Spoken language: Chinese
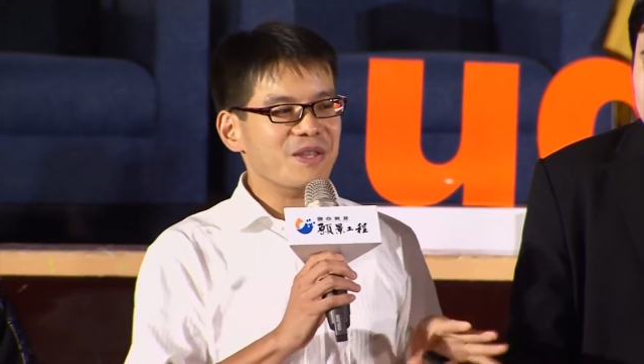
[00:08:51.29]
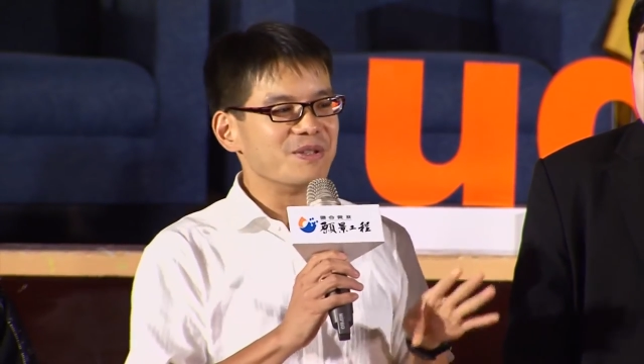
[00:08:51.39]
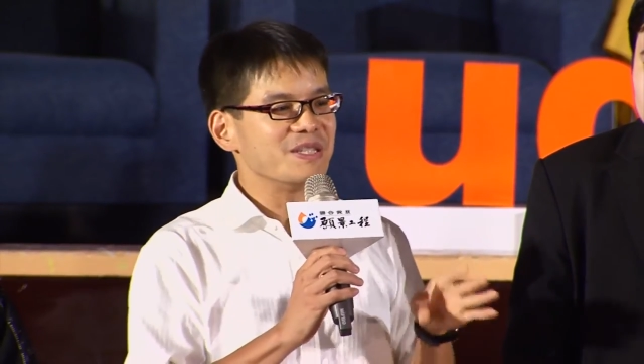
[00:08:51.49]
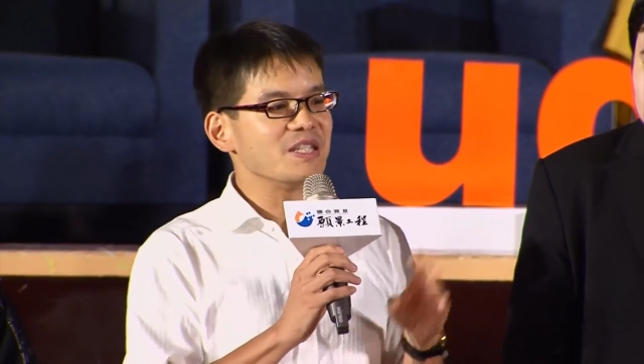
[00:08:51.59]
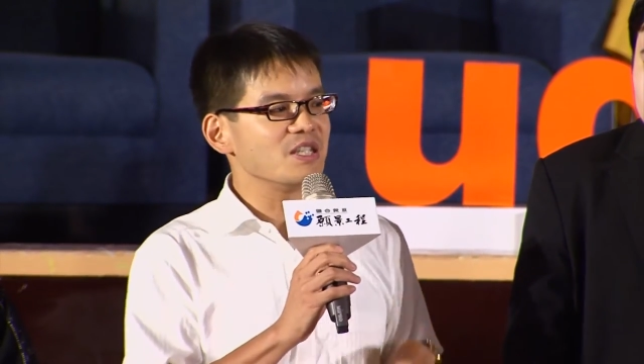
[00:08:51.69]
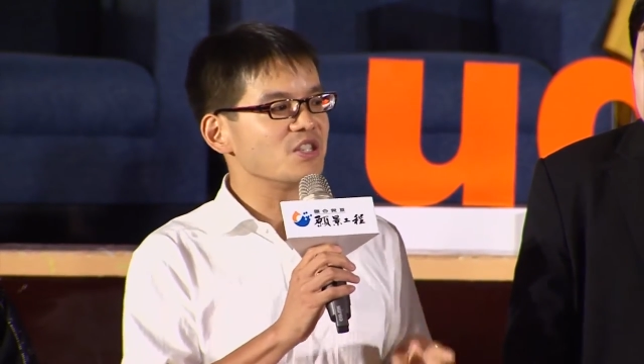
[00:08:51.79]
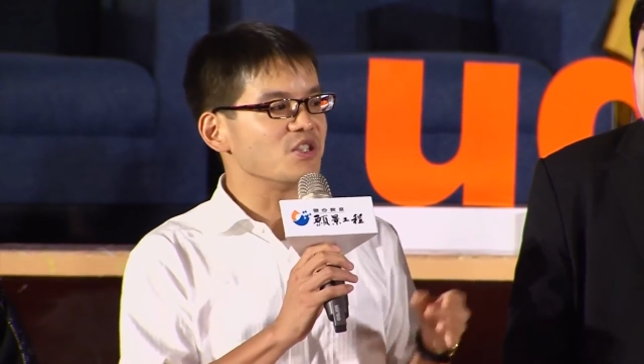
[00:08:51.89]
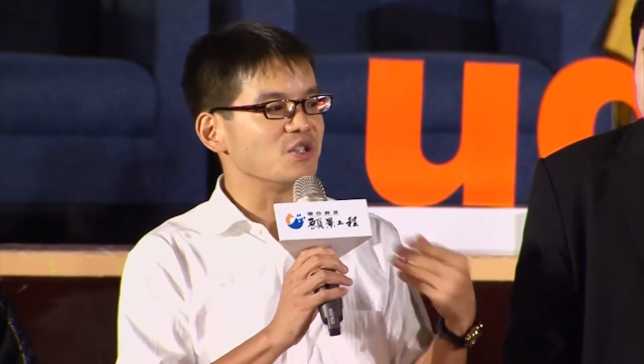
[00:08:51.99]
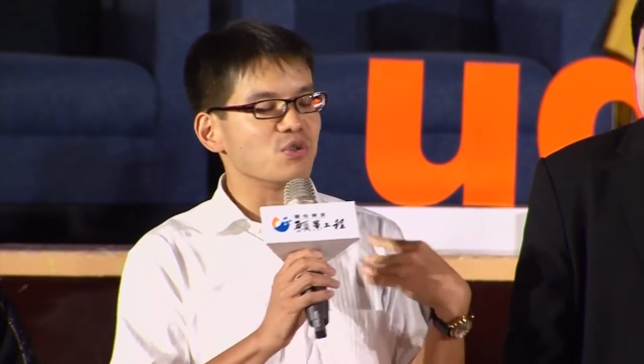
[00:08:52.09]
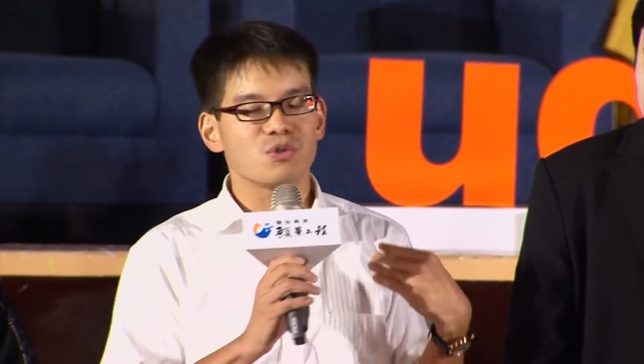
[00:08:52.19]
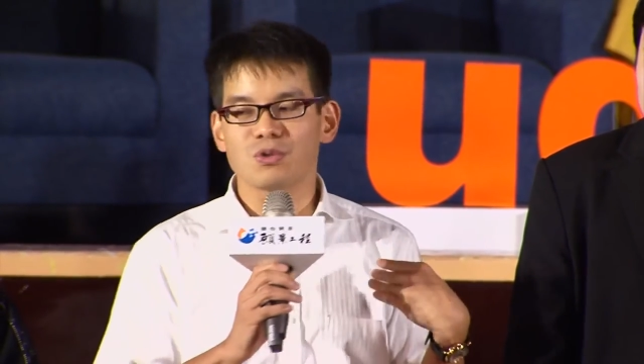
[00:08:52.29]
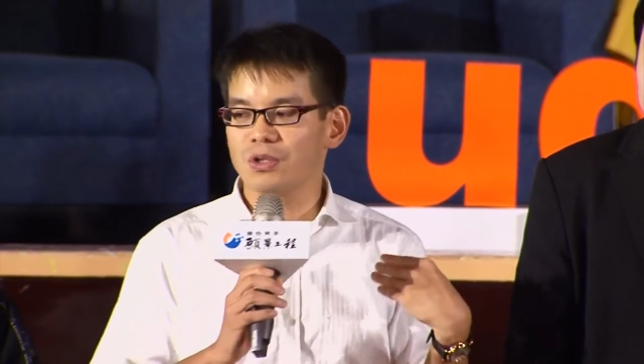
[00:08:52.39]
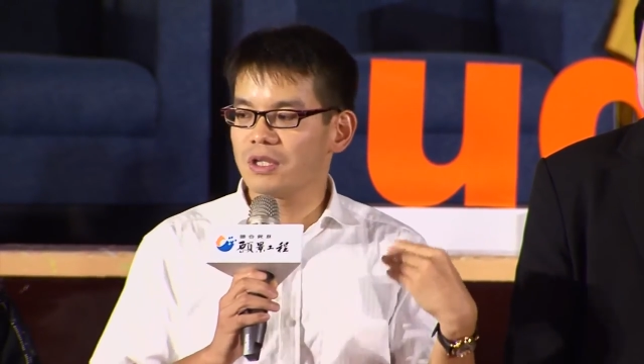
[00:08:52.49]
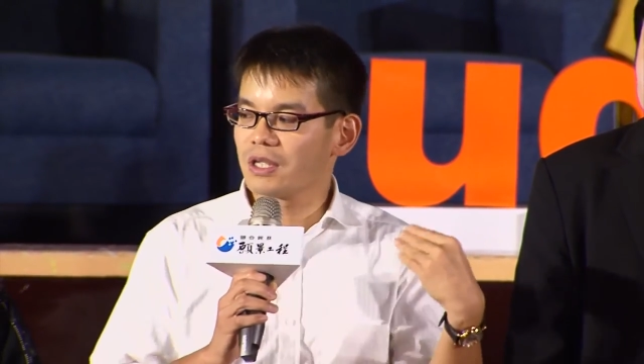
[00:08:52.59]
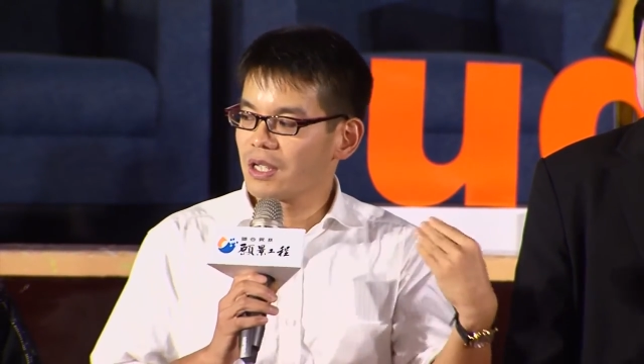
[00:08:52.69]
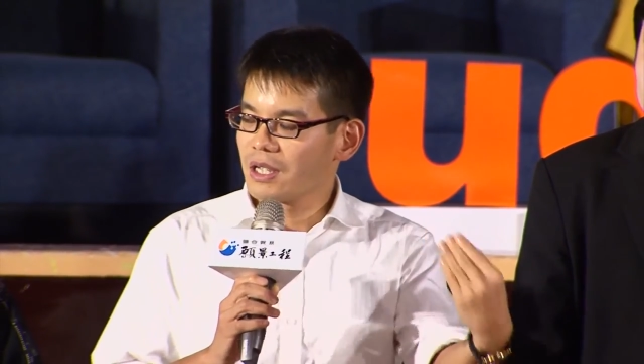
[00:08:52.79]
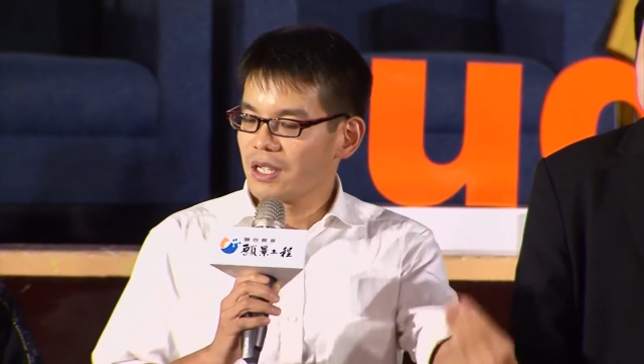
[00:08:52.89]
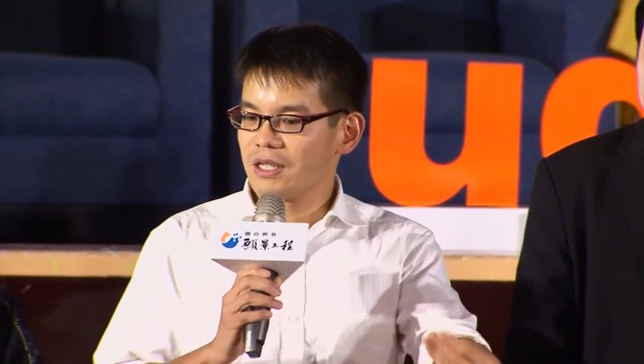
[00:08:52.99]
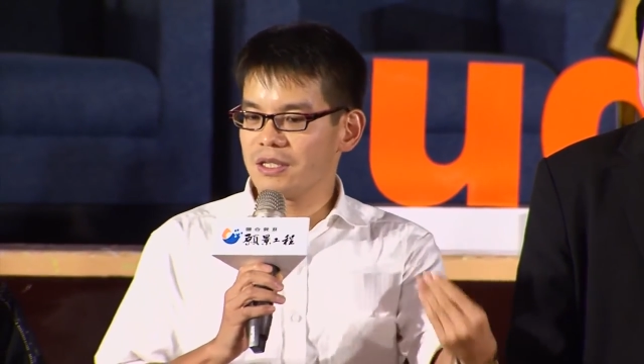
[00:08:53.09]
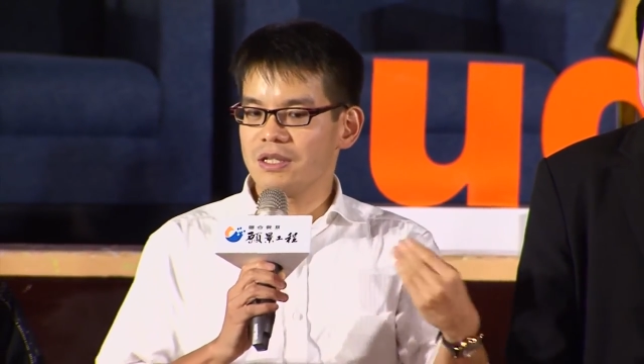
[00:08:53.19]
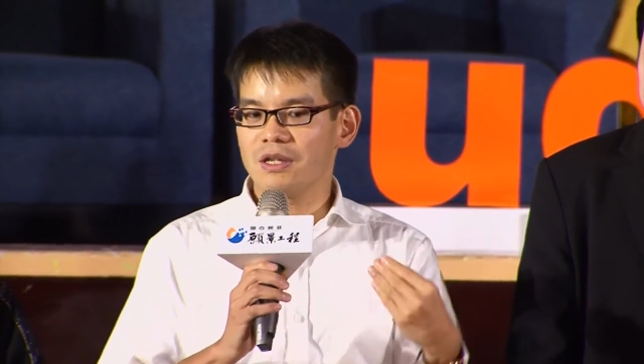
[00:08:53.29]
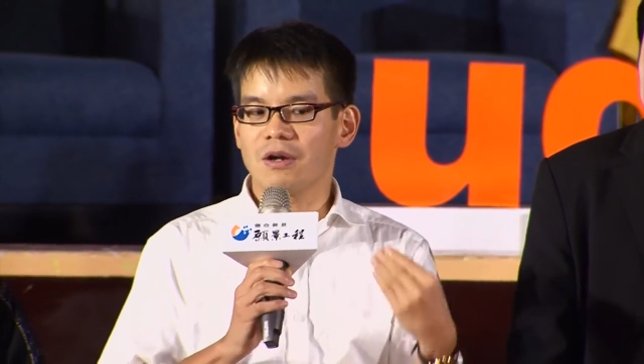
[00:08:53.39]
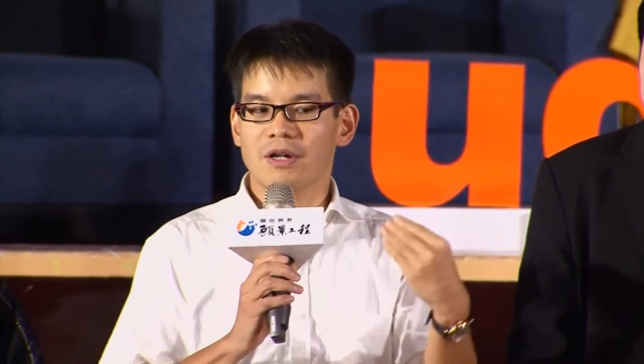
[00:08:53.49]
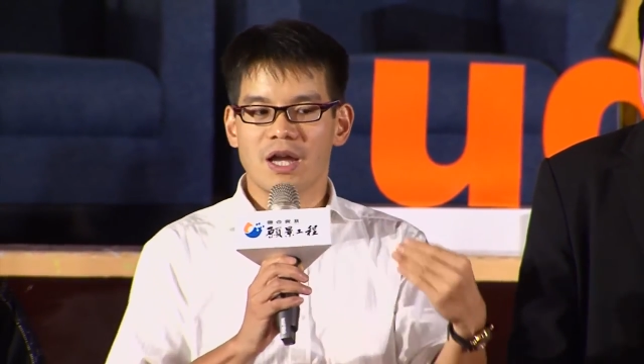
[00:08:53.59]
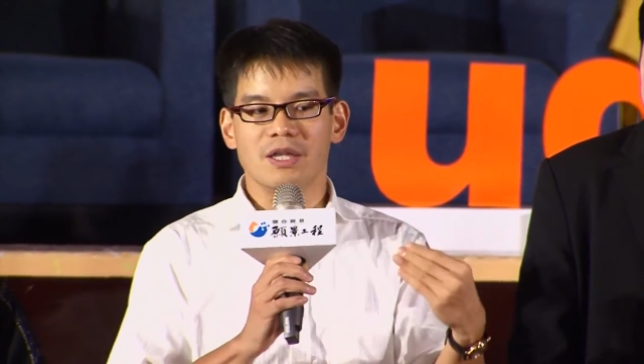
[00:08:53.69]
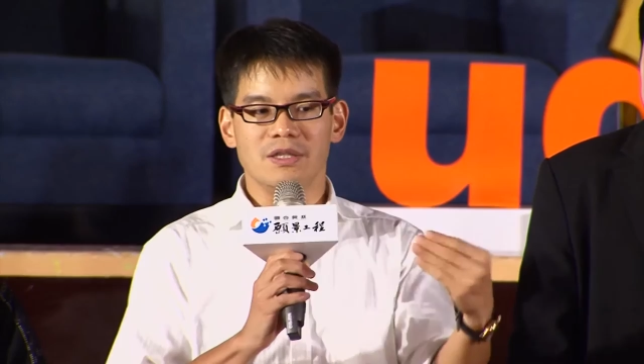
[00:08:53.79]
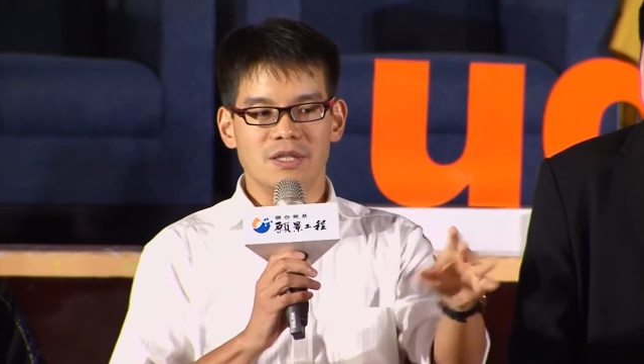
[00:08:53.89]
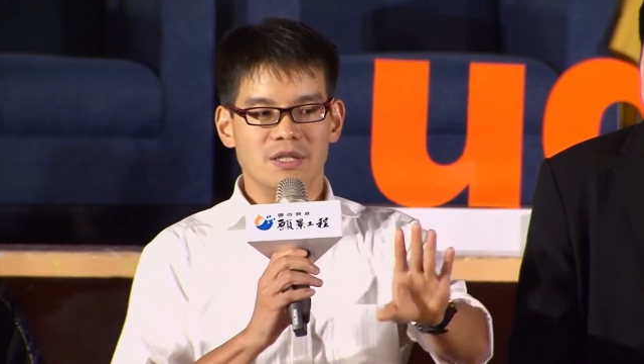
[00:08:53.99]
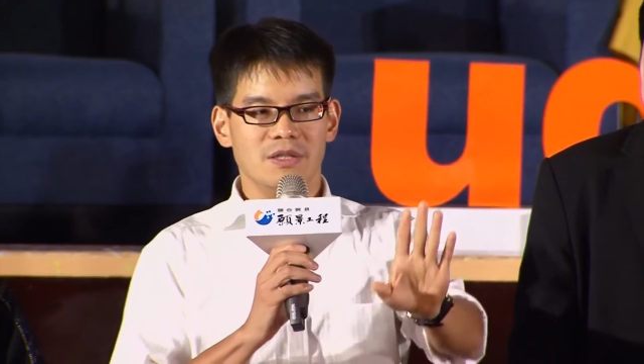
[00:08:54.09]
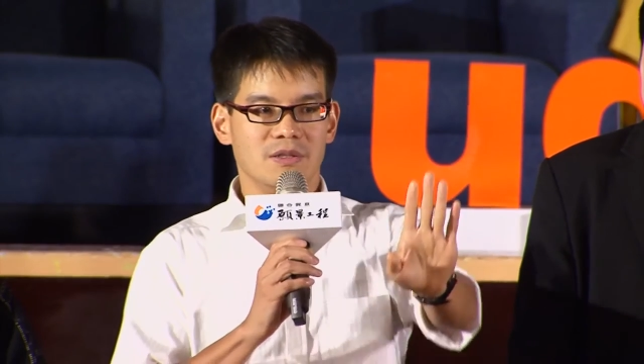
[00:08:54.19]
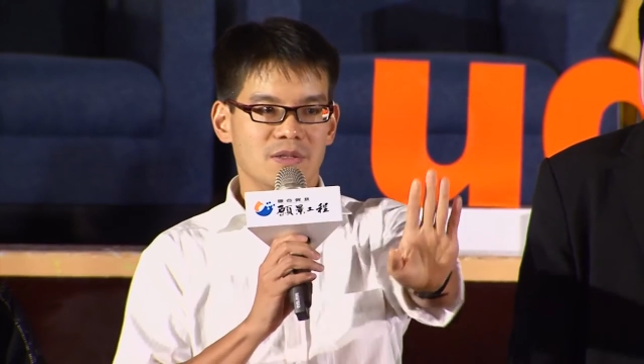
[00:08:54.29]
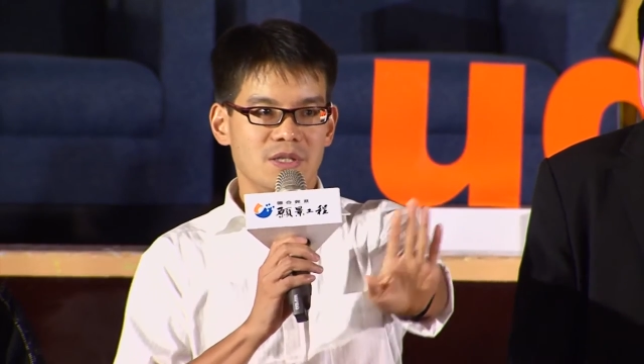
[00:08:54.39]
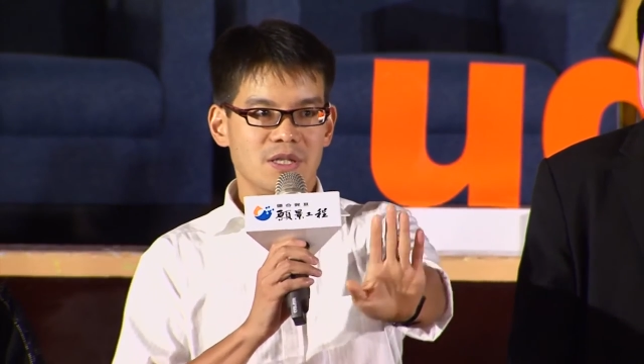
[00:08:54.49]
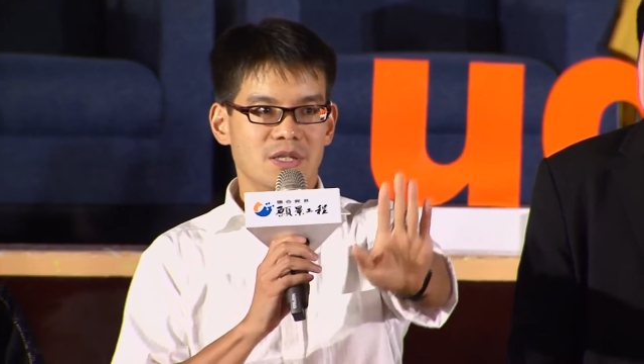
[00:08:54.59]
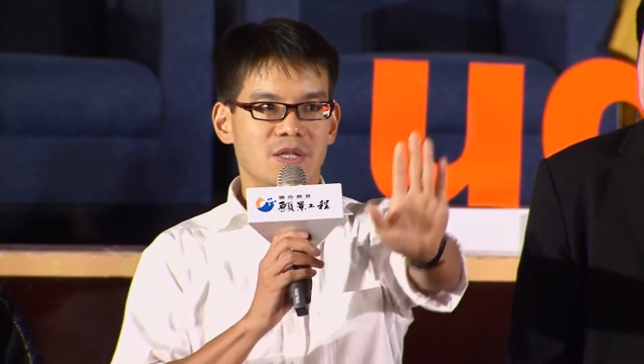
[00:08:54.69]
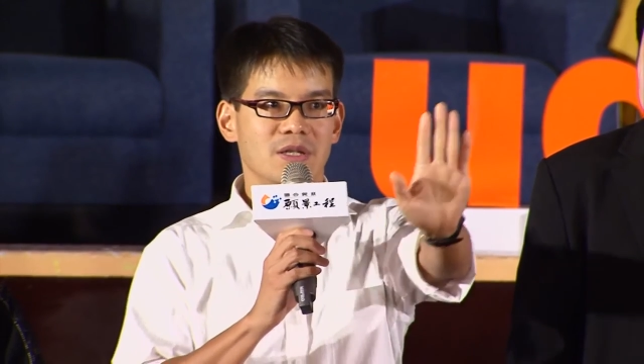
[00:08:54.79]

所以这件事情就是说，要看你